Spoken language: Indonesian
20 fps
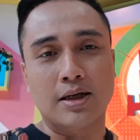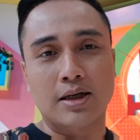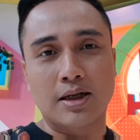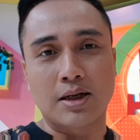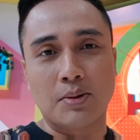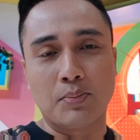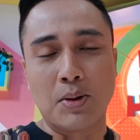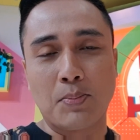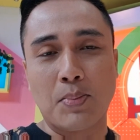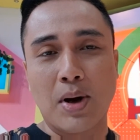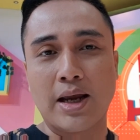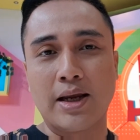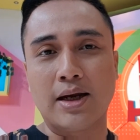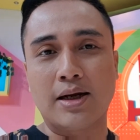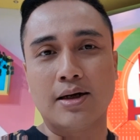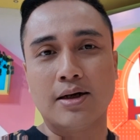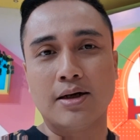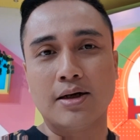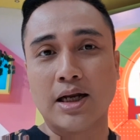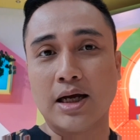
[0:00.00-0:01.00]
lebih baik
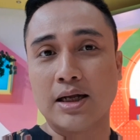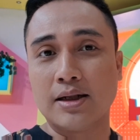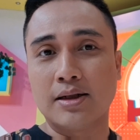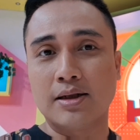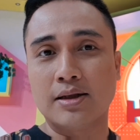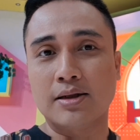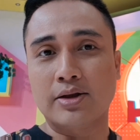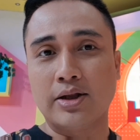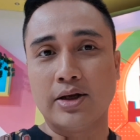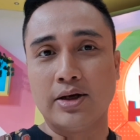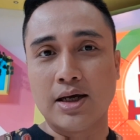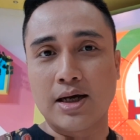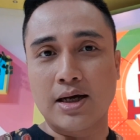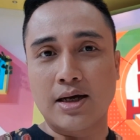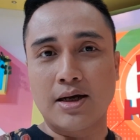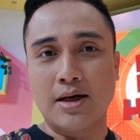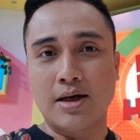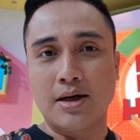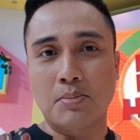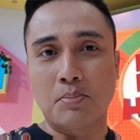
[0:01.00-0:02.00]
dan tidak
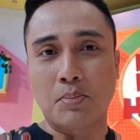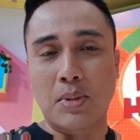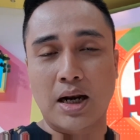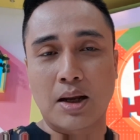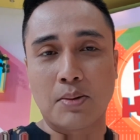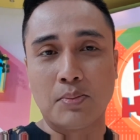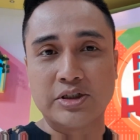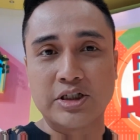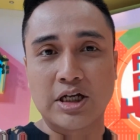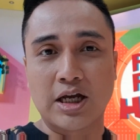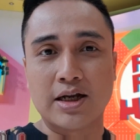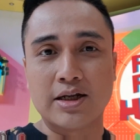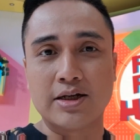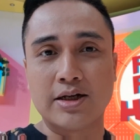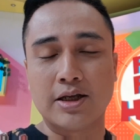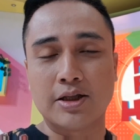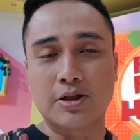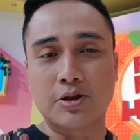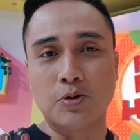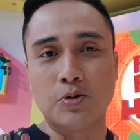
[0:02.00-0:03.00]
malah
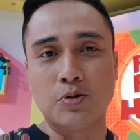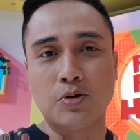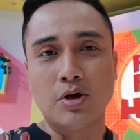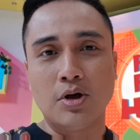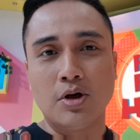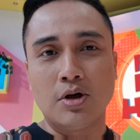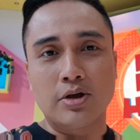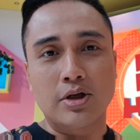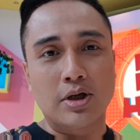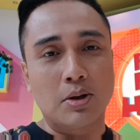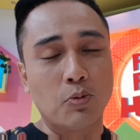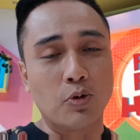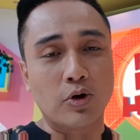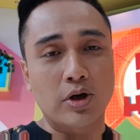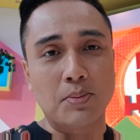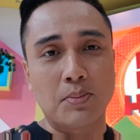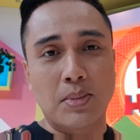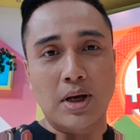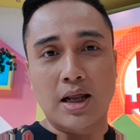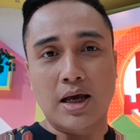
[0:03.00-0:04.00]
menjalani itu yang
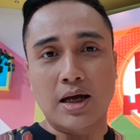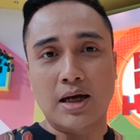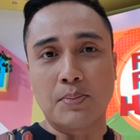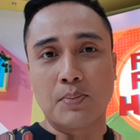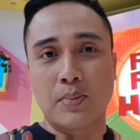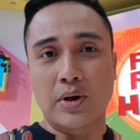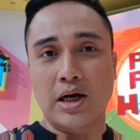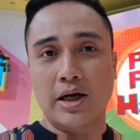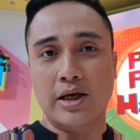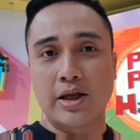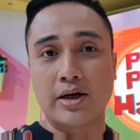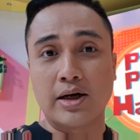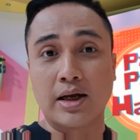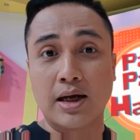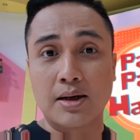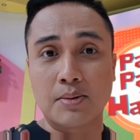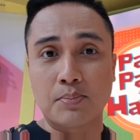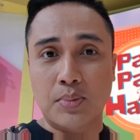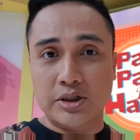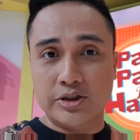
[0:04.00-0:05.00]
mungkin malah akan berakhir
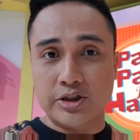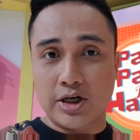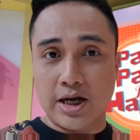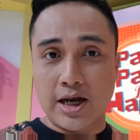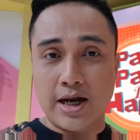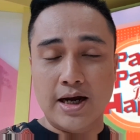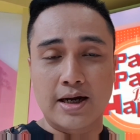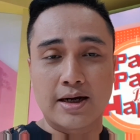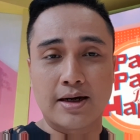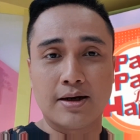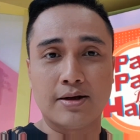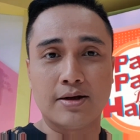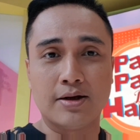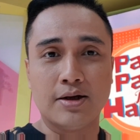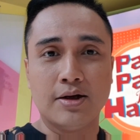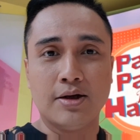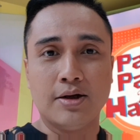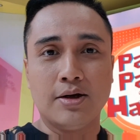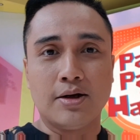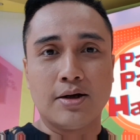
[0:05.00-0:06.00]
dengan perceraian.
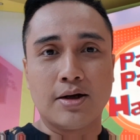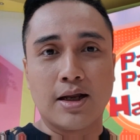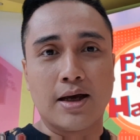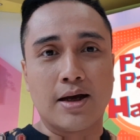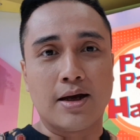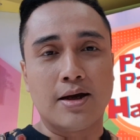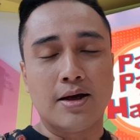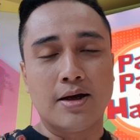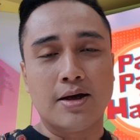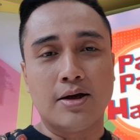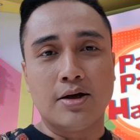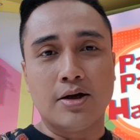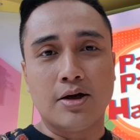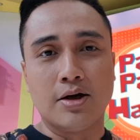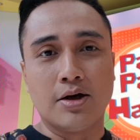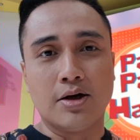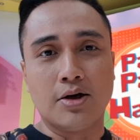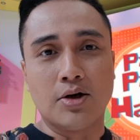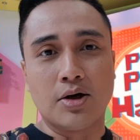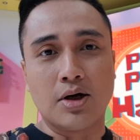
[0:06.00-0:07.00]
Nah,
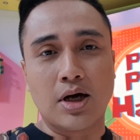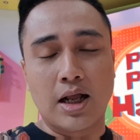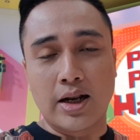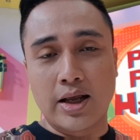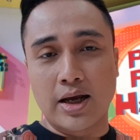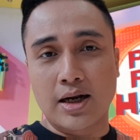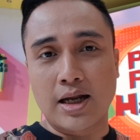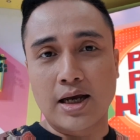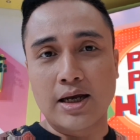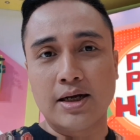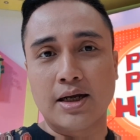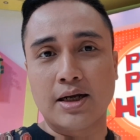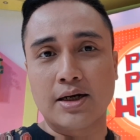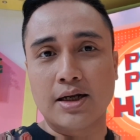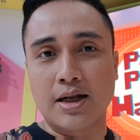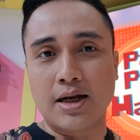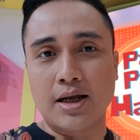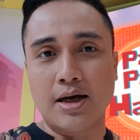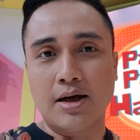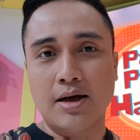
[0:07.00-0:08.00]
e, hal yang lain
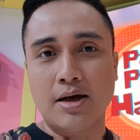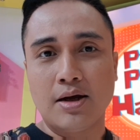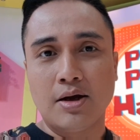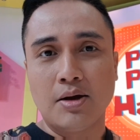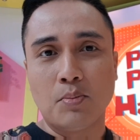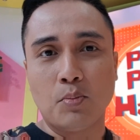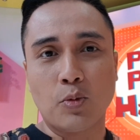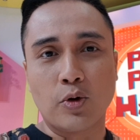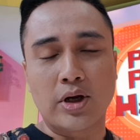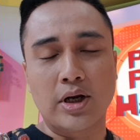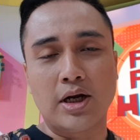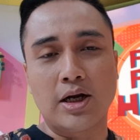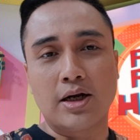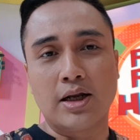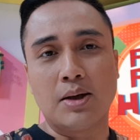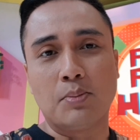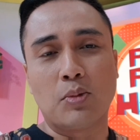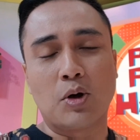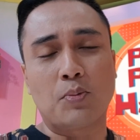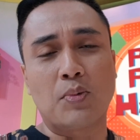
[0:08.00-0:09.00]
adalah mungkin ada
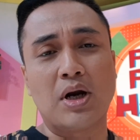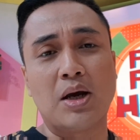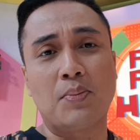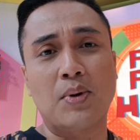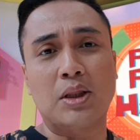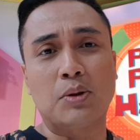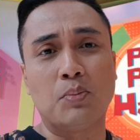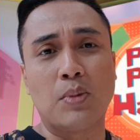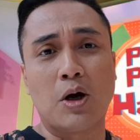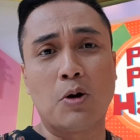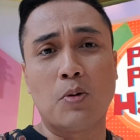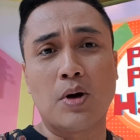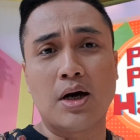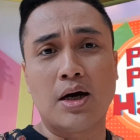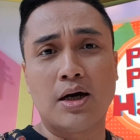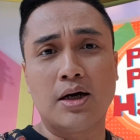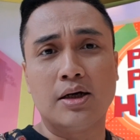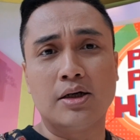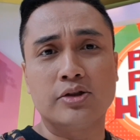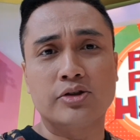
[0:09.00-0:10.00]
yang berpendapat
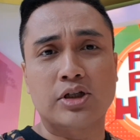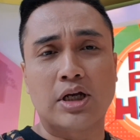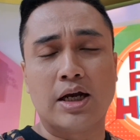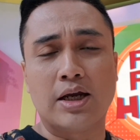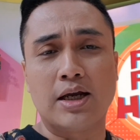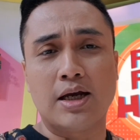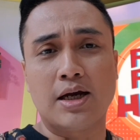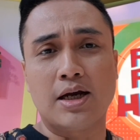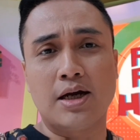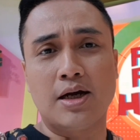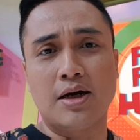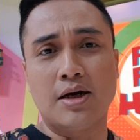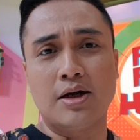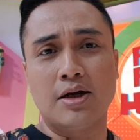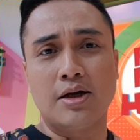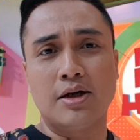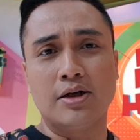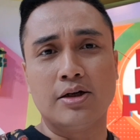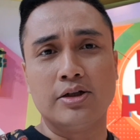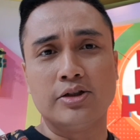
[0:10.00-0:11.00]
bahwa saya
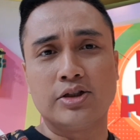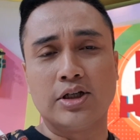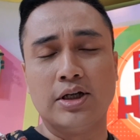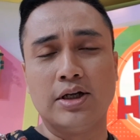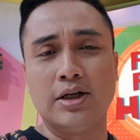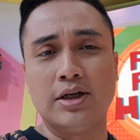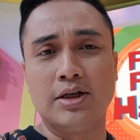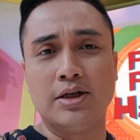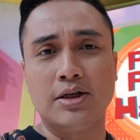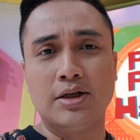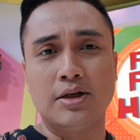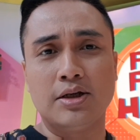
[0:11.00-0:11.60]
di sini